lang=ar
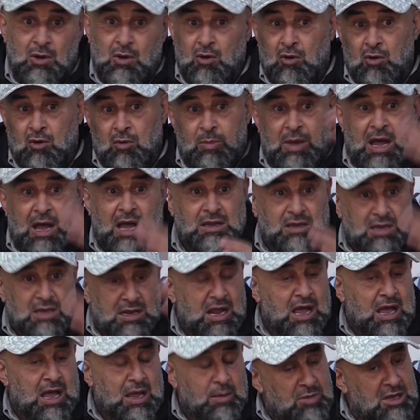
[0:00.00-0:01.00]
ومن بعد
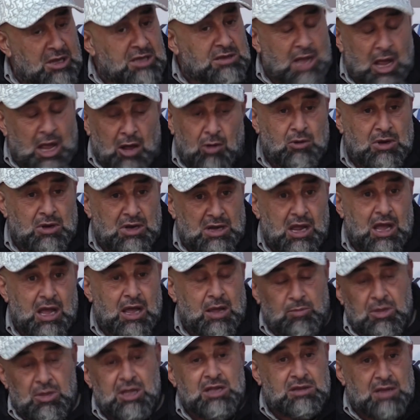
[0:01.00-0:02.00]
اللاعبين طاحوا لي
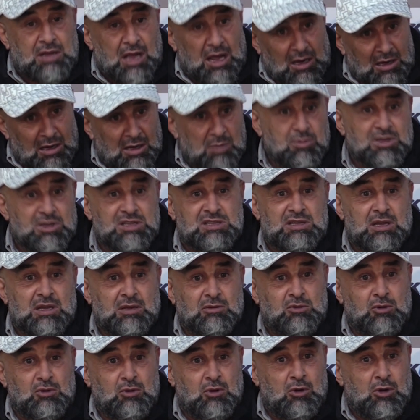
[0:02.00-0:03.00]
اللاعبين طاح
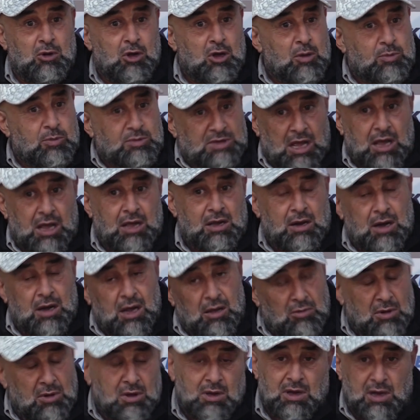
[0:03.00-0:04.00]
الميدسان دو كلوب طاح
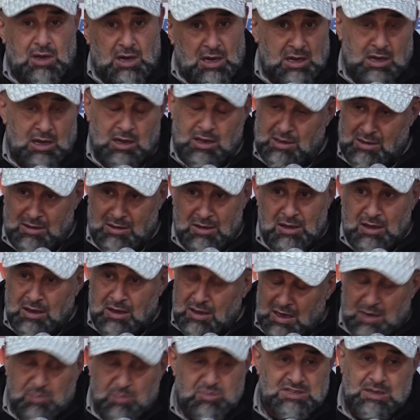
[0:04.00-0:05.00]
راه
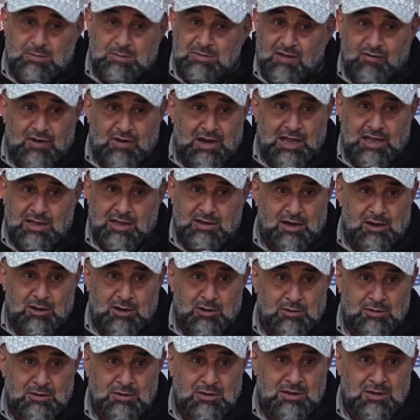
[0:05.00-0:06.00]
قريب زمنا في الحيط راه